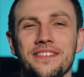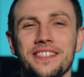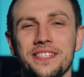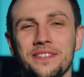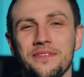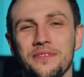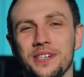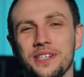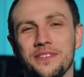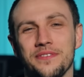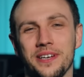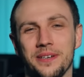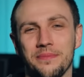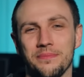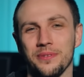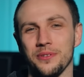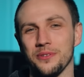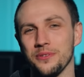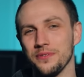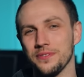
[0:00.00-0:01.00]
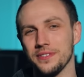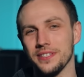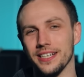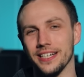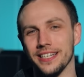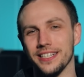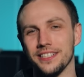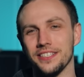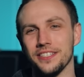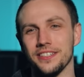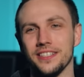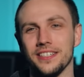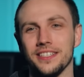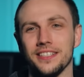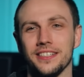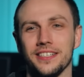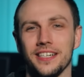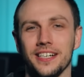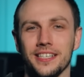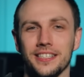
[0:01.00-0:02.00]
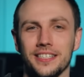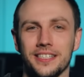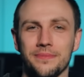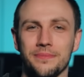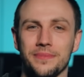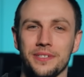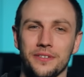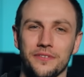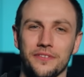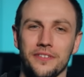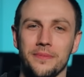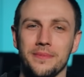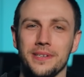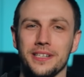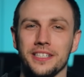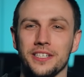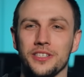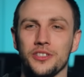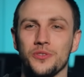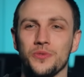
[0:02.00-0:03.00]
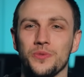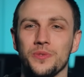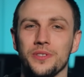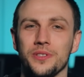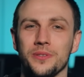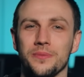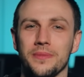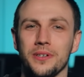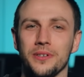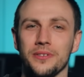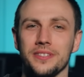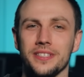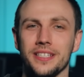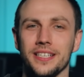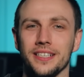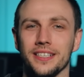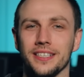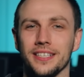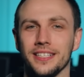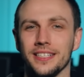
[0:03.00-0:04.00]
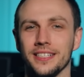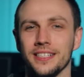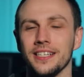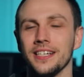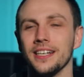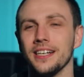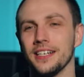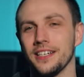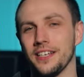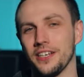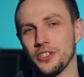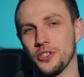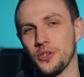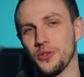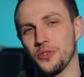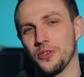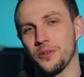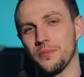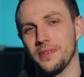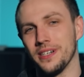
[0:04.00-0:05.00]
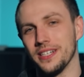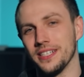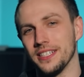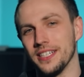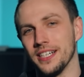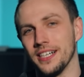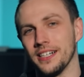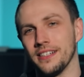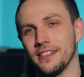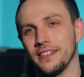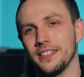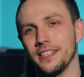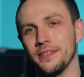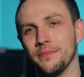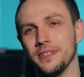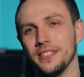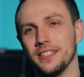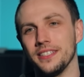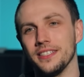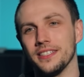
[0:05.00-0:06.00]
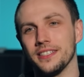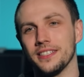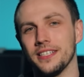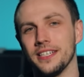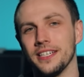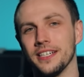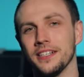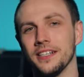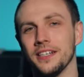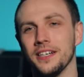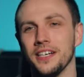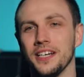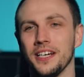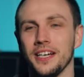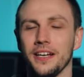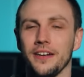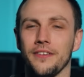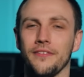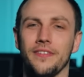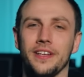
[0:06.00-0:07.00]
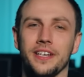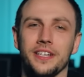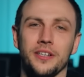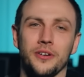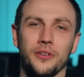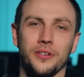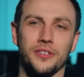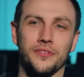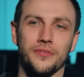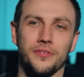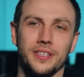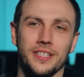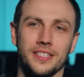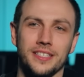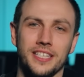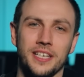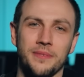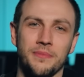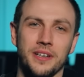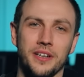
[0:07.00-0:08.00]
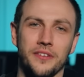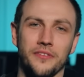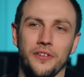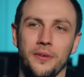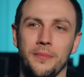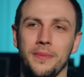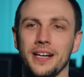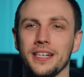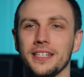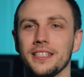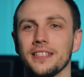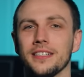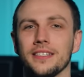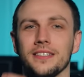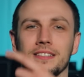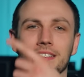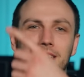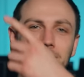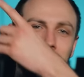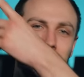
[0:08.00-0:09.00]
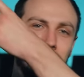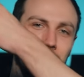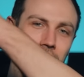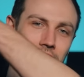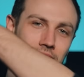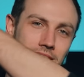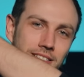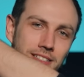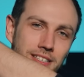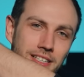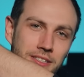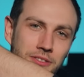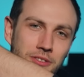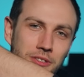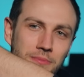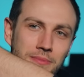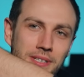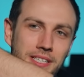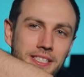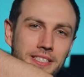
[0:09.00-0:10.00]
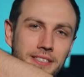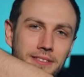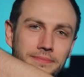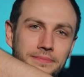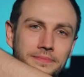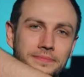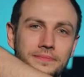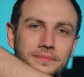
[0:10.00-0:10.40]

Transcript: ihr wissen wollt, wie ein Berufseinstieg nach dem Bioinformatikstudium aussehen kann, dann schaut doch mal in die ARD-Mediathek. Wenn ihr euch für das Thema Informatik interessiert, klickt doch mal hier.